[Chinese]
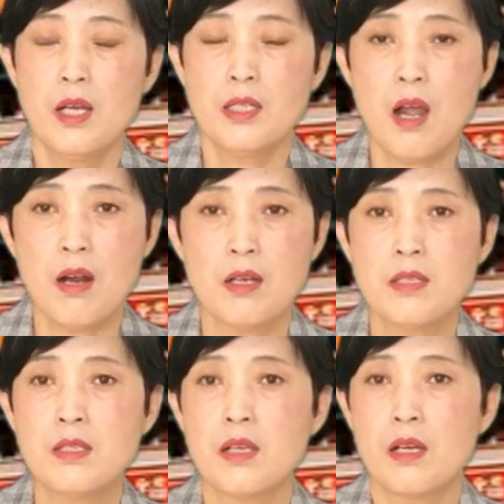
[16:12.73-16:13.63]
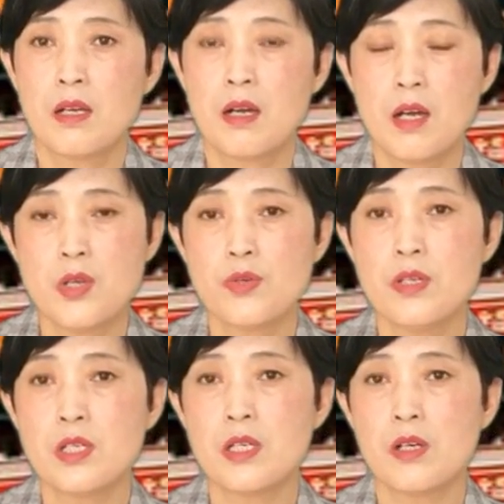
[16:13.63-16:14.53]
他儿子可以
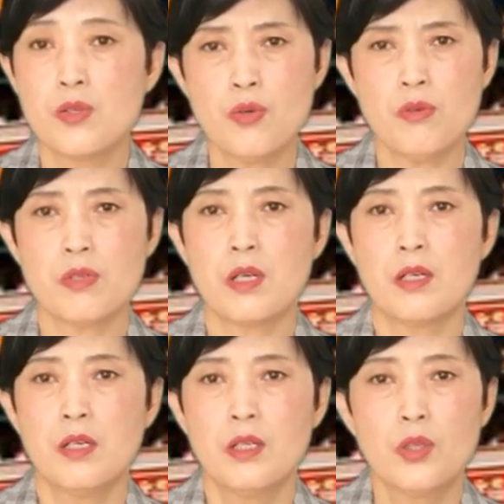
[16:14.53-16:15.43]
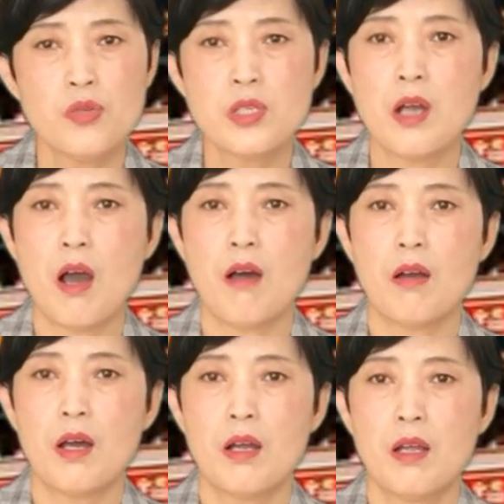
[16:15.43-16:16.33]
说是一个重症，都治好
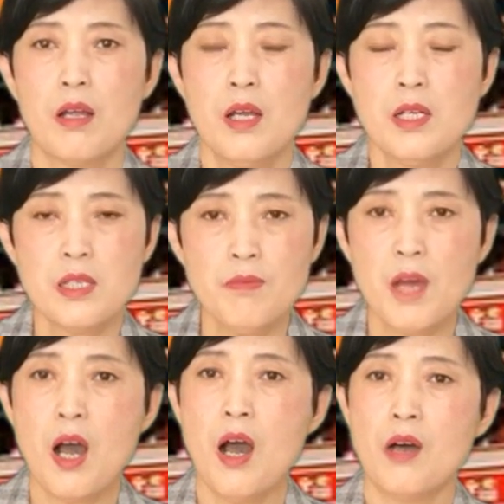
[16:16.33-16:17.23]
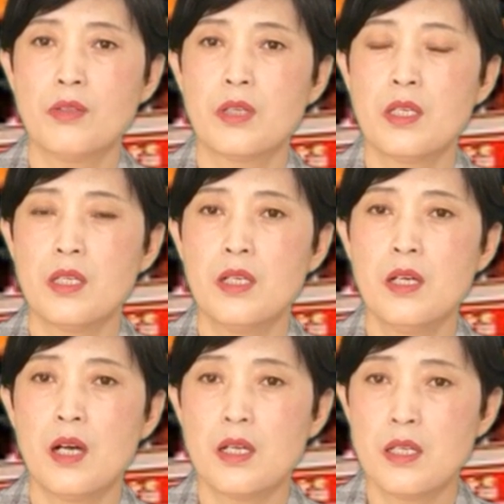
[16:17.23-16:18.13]
了。这么好的一
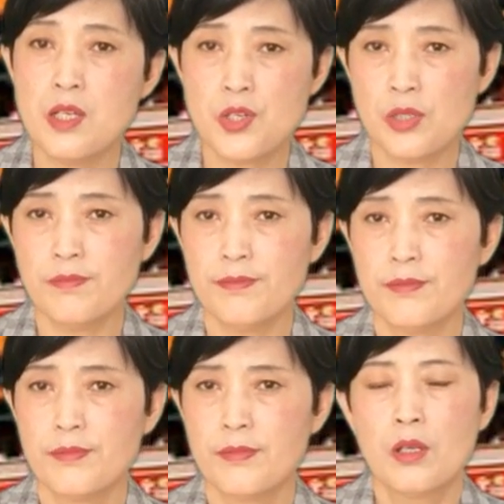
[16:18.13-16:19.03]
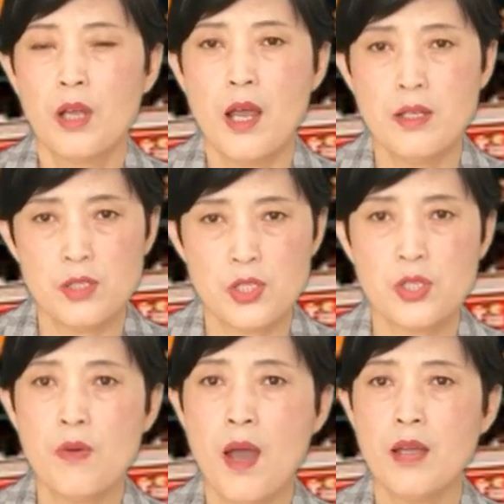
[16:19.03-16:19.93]
个医生，很
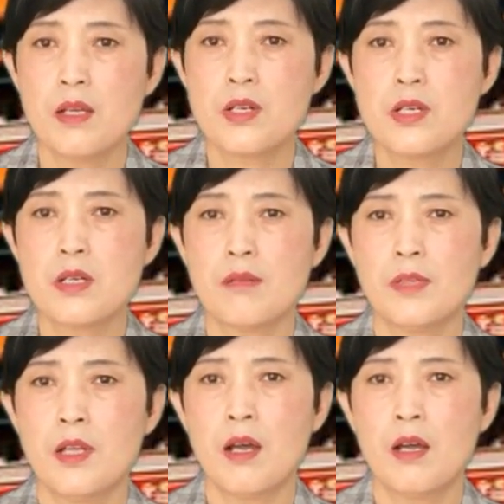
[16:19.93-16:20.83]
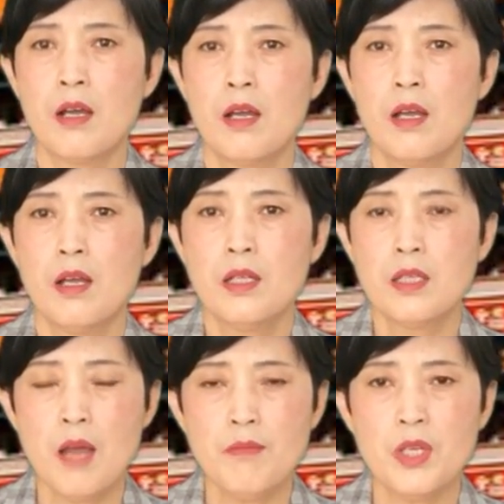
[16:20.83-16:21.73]
奇怪的是什么呢？
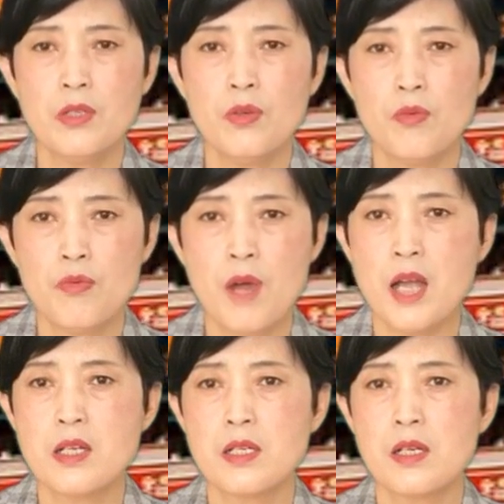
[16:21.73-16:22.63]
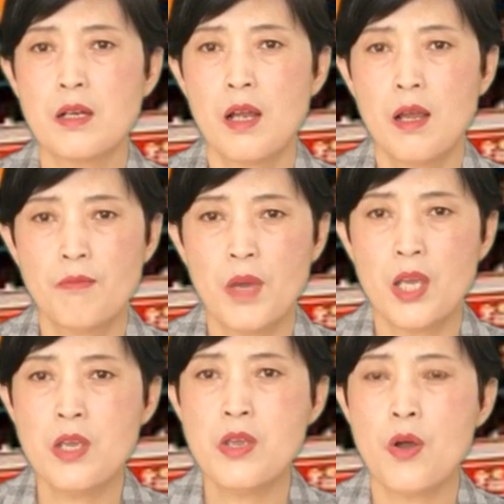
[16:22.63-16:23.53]
他们武汉市
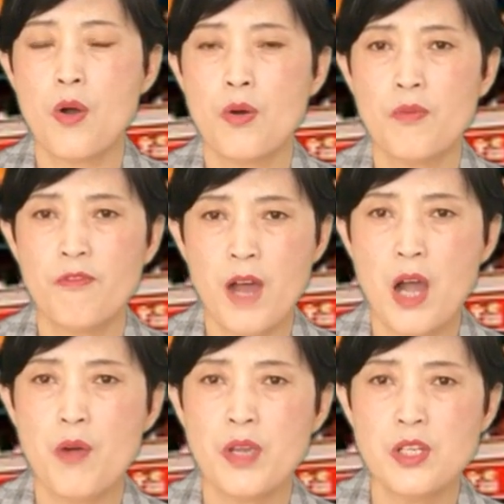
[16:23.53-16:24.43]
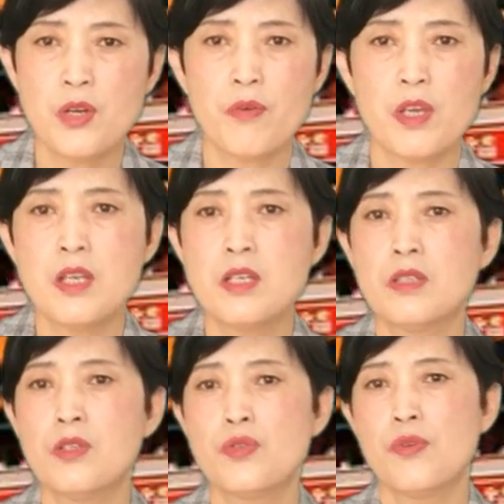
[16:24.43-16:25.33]
没有发挥这位医
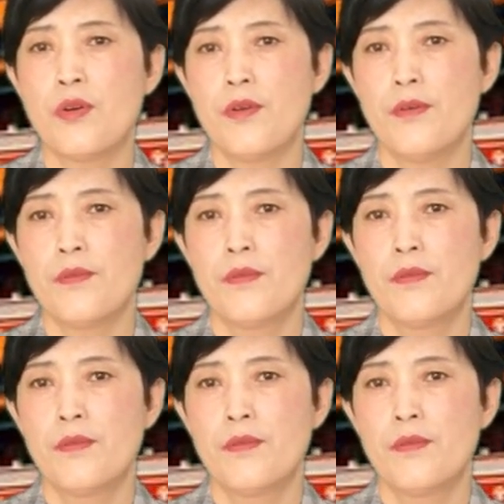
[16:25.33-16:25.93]
生的作用。